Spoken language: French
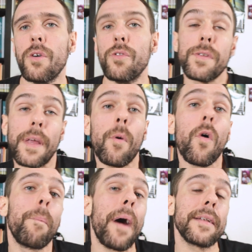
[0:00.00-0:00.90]

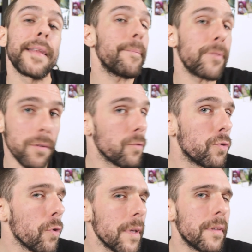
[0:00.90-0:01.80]
Notamment, on parle d'absence
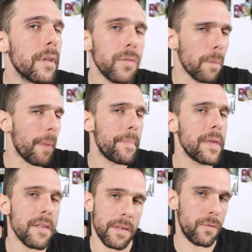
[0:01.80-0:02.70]
d'autorité sur le
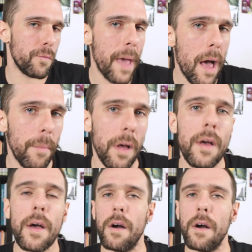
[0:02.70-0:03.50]
papier, c'est superbe,